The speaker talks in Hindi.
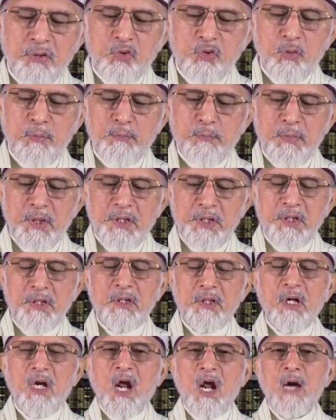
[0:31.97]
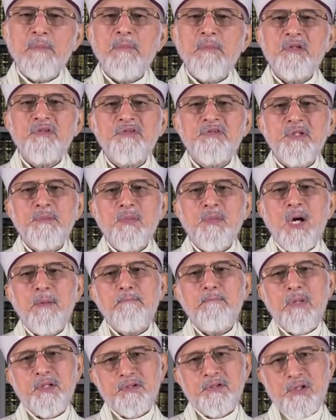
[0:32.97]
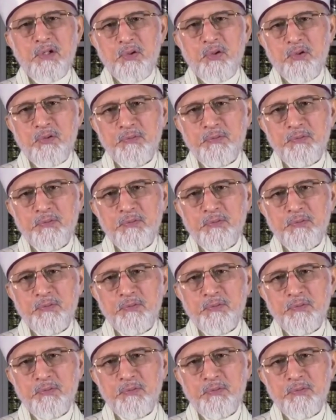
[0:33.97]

कि तुम मेरी कराबत से मोहब्बत करो